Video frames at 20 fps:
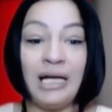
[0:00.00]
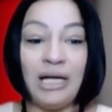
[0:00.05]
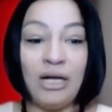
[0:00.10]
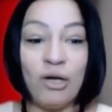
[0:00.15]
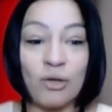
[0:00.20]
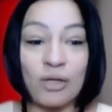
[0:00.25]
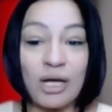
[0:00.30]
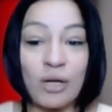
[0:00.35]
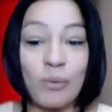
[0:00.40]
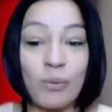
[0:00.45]

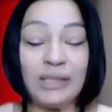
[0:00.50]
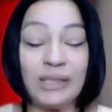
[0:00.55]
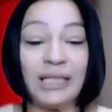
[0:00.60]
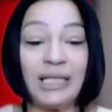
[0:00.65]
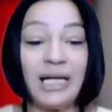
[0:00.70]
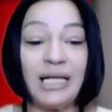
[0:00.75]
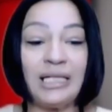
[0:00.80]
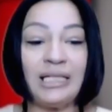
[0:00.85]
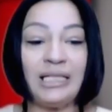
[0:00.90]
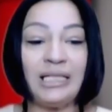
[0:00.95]
Lo que
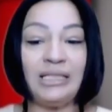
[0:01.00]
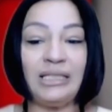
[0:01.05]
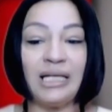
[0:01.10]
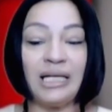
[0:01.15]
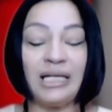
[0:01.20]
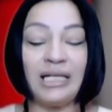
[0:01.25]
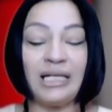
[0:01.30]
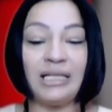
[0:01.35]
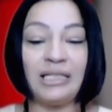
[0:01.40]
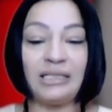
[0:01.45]
cuenta la
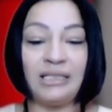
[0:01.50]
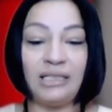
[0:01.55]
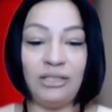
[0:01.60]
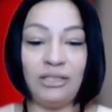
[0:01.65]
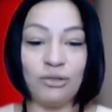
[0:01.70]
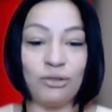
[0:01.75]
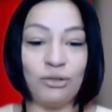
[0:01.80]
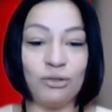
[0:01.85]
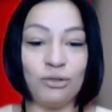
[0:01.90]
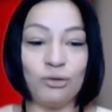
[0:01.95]
niña es, y
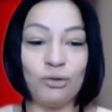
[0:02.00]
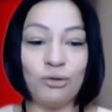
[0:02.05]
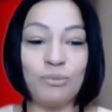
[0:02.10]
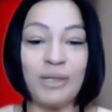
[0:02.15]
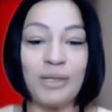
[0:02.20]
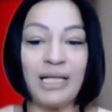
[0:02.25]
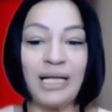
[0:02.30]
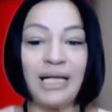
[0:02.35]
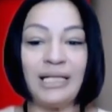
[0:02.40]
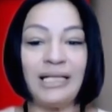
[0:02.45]
los dos
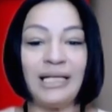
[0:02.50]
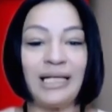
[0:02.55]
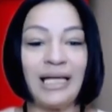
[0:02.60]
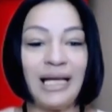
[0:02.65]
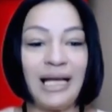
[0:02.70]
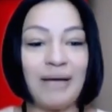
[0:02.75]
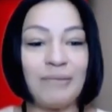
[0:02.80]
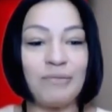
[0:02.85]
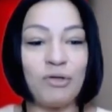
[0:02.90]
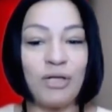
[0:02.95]
más grandes,
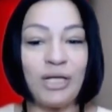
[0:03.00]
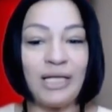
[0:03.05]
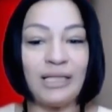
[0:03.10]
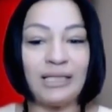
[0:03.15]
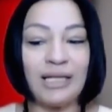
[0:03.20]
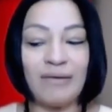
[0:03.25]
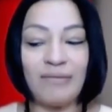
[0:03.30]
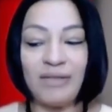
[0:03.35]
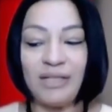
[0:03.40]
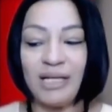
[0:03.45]
que en la
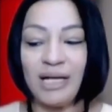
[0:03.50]
avioneta